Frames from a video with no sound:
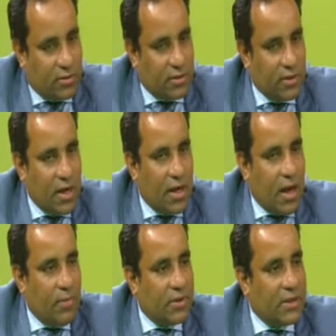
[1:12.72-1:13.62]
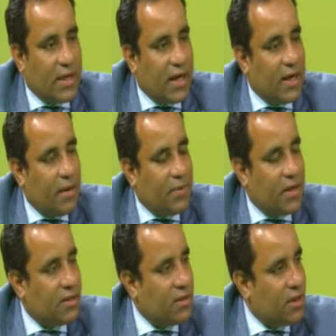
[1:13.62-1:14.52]
কস এবং সেখানে আপনার
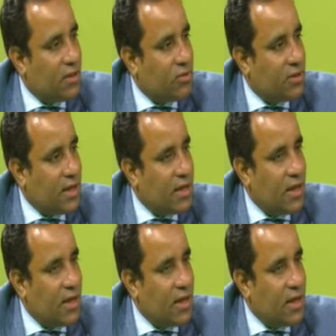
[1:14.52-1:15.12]
অ্যাসিডেড কজের